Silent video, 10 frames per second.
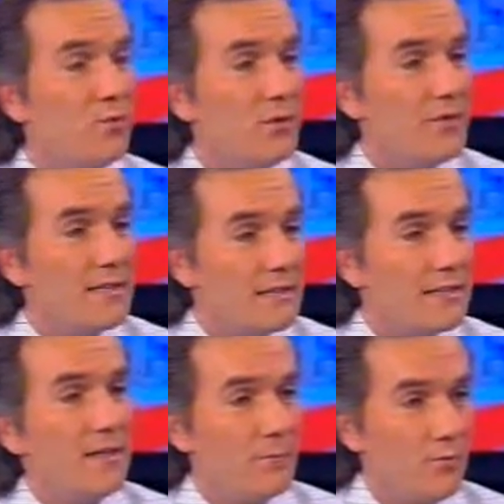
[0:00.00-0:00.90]
bir
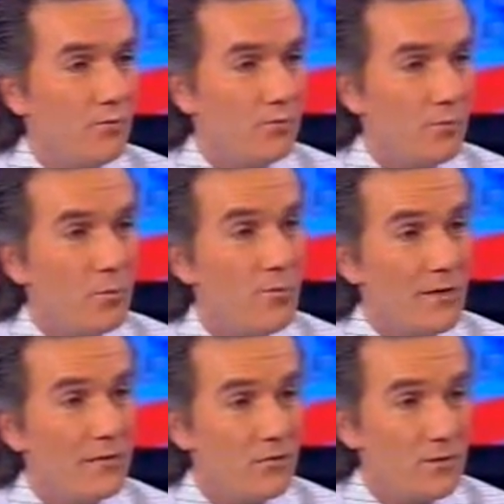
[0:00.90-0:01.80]
üniversite bunu, bu
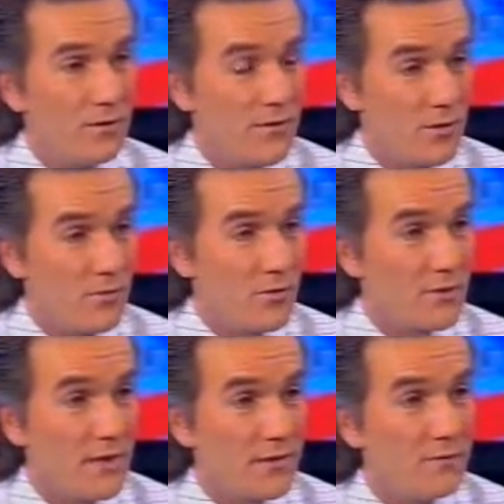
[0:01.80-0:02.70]
makinenin üzerinde
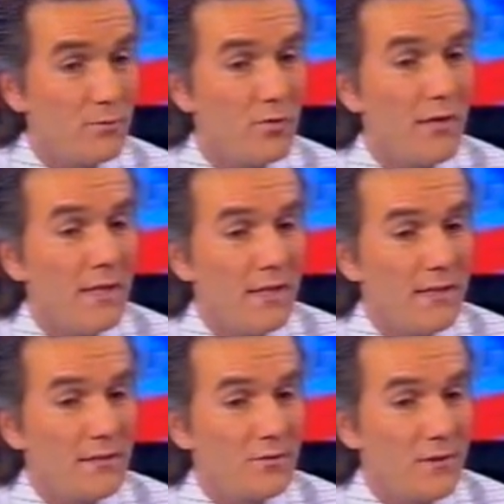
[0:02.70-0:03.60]
çalışıyor. Zaten bu
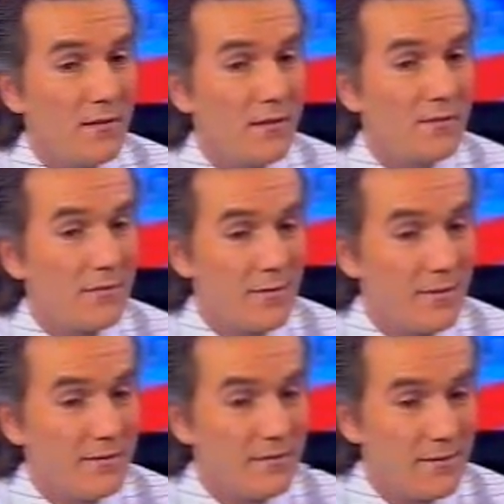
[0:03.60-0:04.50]
e, Türkiye'ye ilk
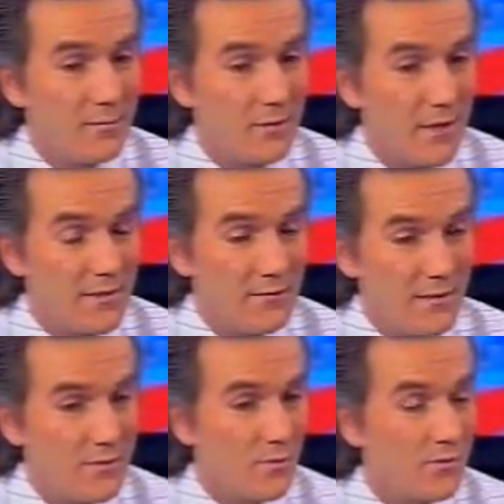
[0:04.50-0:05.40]
defa getirdim bu yaz
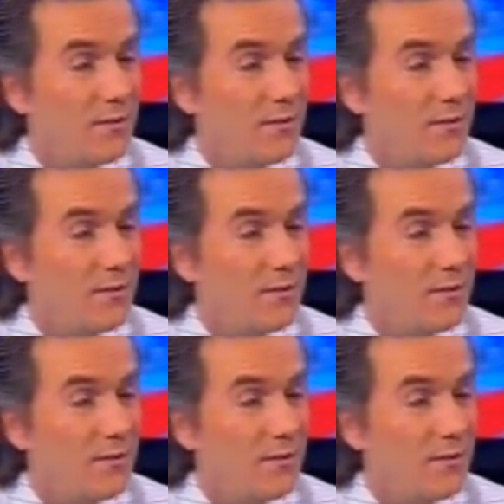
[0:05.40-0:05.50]
ve